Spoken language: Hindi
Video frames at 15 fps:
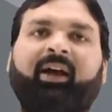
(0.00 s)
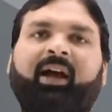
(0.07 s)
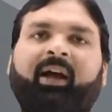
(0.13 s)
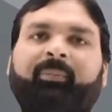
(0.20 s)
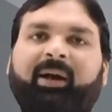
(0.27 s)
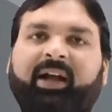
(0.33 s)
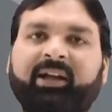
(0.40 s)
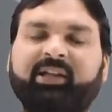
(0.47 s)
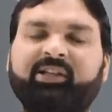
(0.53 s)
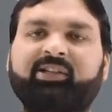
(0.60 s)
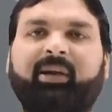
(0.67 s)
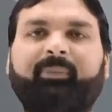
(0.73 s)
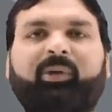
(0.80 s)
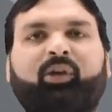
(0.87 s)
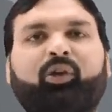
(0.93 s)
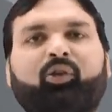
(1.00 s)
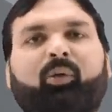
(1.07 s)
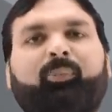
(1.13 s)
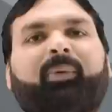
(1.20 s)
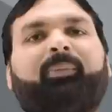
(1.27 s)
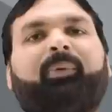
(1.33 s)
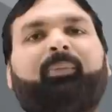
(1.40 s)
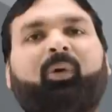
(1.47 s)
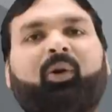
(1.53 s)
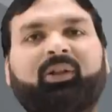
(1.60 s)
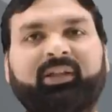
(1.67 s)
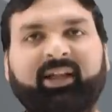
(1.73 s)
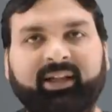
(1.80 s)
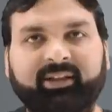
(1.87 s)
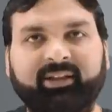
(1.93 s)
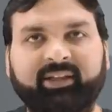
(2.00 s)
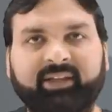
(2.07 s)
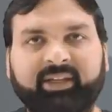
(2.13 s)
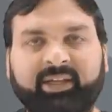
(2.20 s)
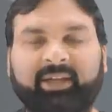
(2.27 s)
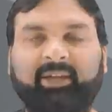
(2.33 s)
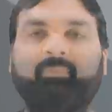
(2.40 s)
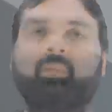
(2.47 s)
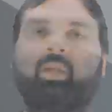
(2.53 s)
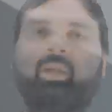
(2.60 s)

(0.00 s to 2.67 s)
हम अन्य सामग्रियों पर भी बहुत ध्यान देते हैं